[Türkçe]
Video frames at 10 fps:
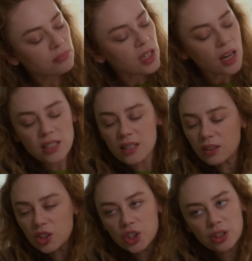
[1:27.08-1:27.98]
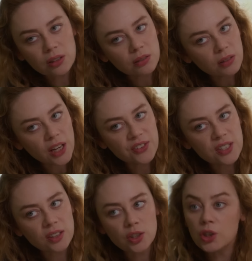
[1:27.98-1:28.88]
Yani satışı, evin
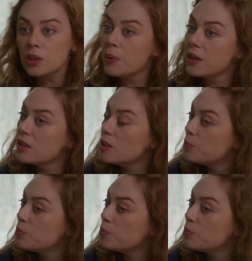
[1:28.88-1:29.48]
satışını belki